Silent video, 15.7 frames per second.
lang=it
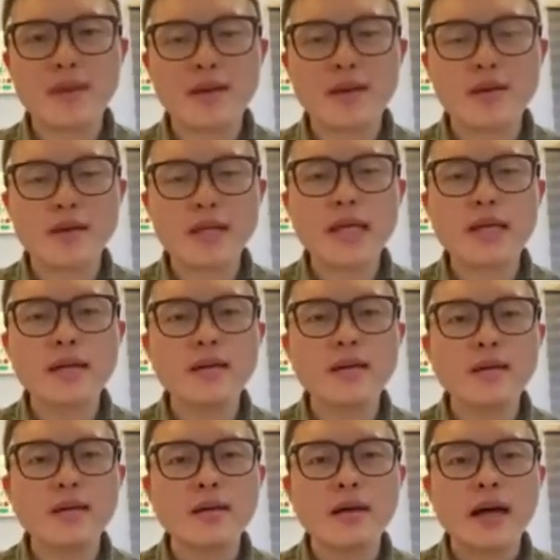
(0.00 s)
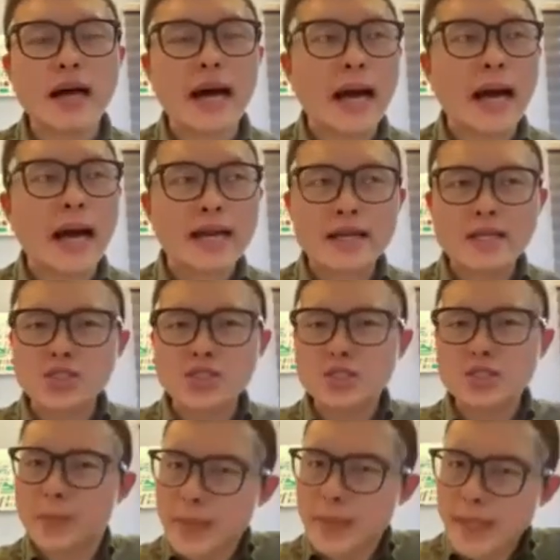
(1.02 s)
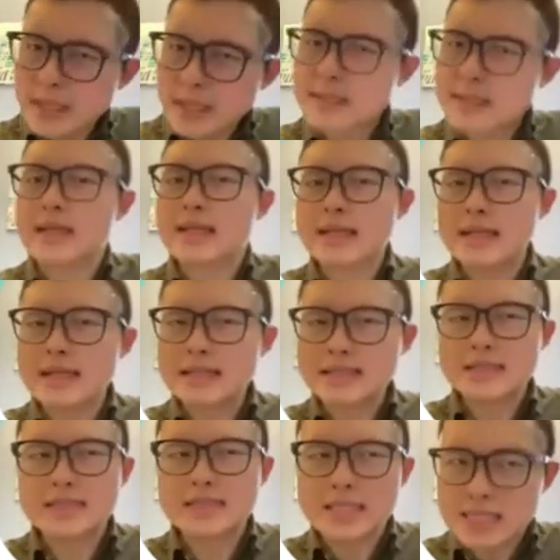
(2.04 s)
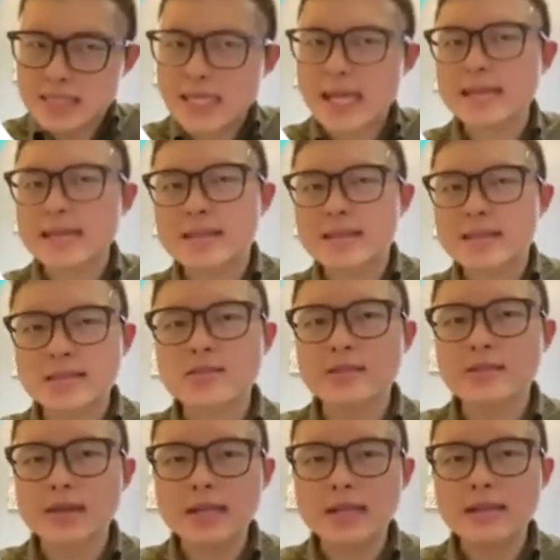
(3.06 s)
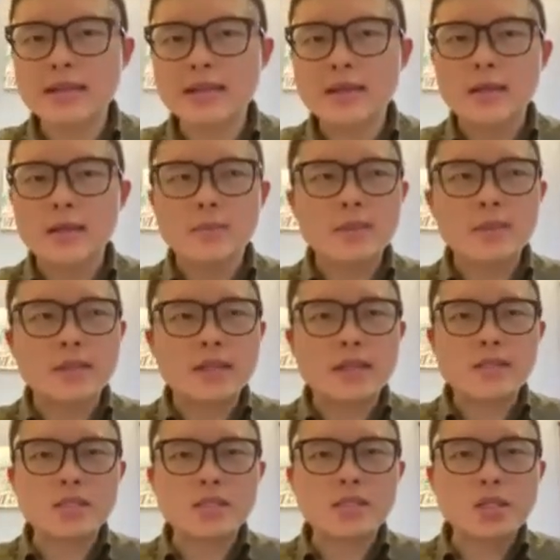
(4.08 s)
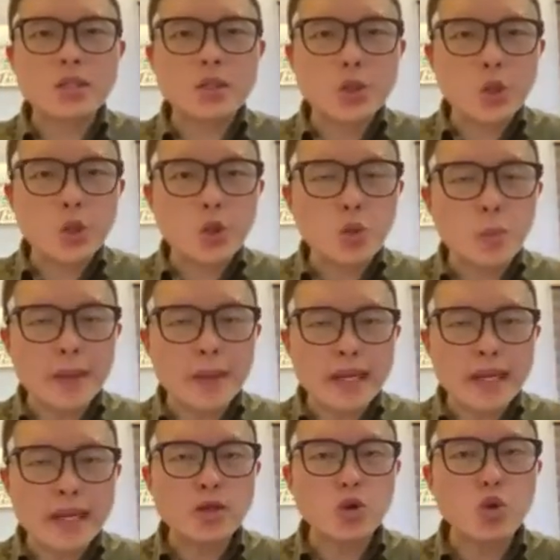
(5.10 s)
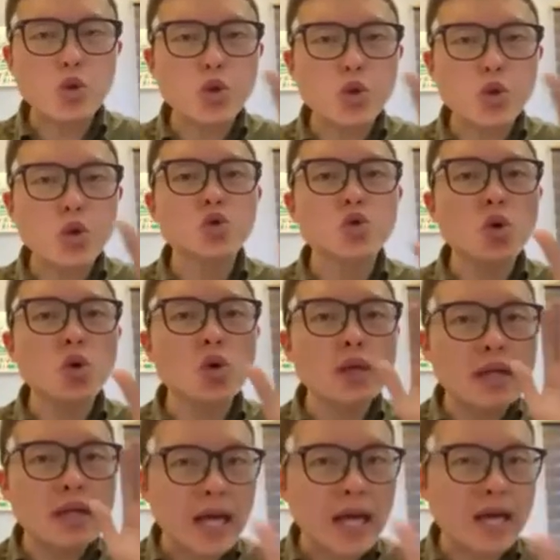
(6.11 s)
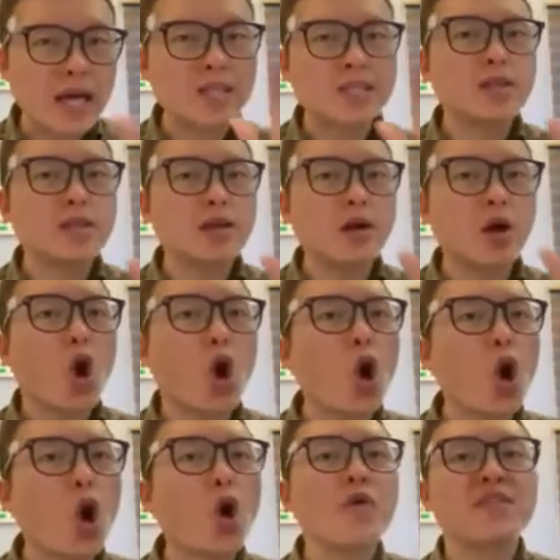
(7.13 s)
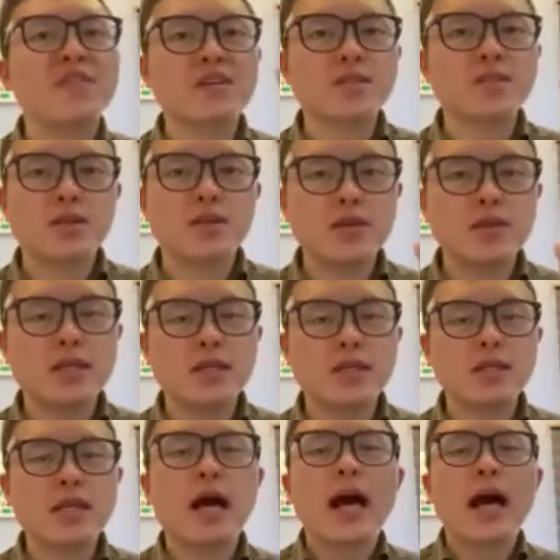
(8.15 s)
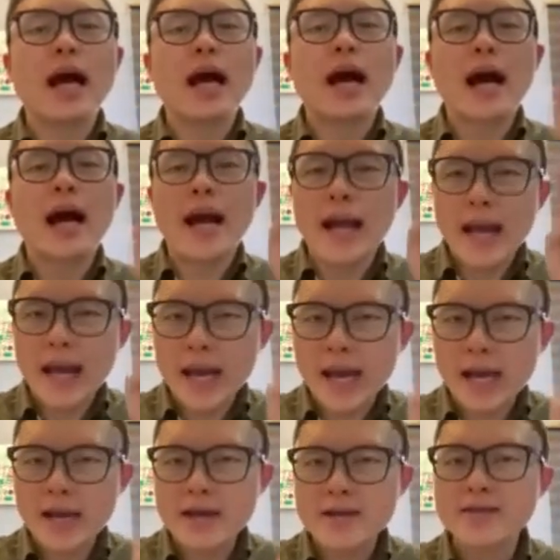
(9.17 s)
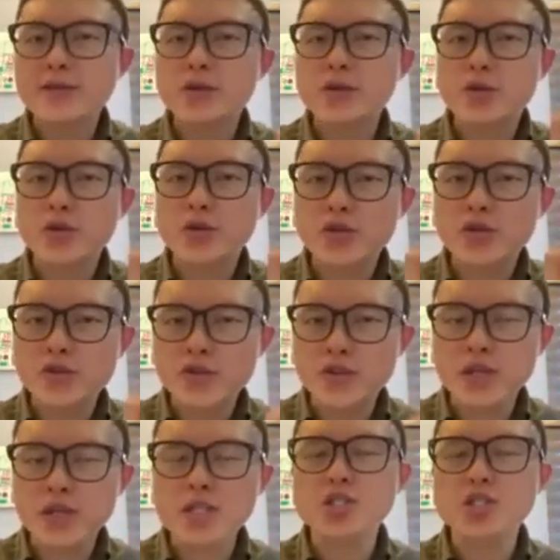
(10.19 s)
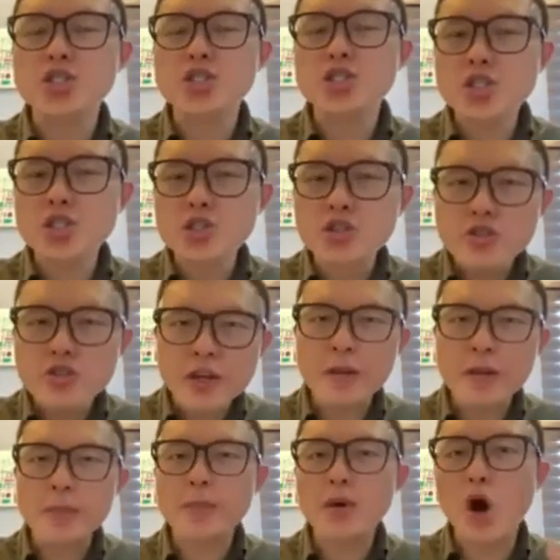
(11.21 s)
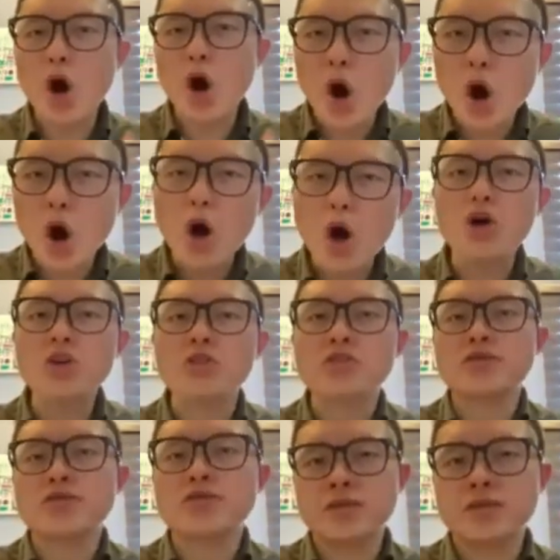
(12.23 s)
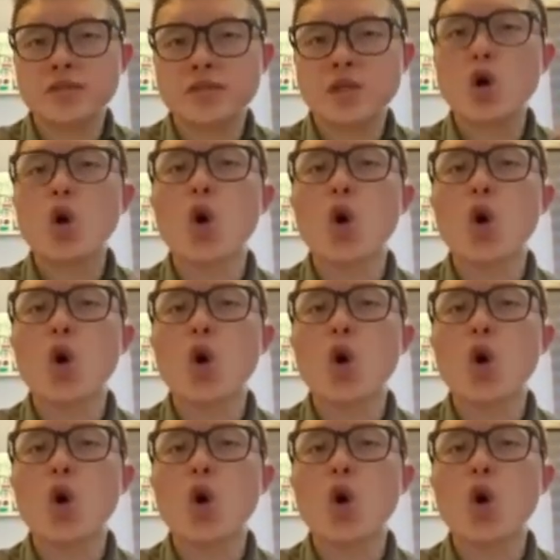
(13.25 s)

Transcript: Oggi voglio, voglio, fare una domanda. Se io voglio dipingere il muro, posso semplicemente mettere la vernice, giusto? Però se noi direttamente mettiamo la vernice, la vernice poi non dura nel tempo, giusto?